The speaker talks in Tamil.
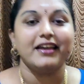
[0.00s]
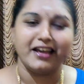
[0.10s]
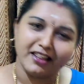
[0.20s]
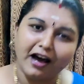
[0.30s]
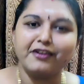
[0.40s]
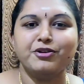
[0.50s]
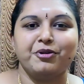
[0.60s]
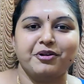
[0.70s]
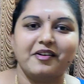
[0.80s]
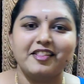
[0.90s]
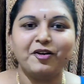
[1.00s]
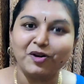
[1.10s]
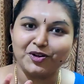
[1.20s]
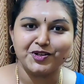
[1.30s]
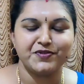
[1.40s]
ஏதாவது ஒன்று வந்து
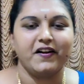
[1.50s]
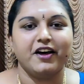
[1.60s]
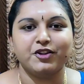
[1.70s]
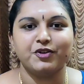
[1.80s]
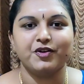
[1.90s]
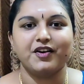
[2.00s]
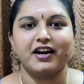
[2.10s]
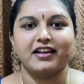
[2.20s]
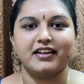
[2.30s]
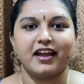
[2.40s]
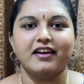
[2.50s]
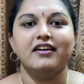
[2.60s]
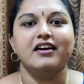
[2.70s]
உங்களுக்கு யூஸ்ஃபுல்லாக இருந்திருக்கும்னு நினைக்கிறேன்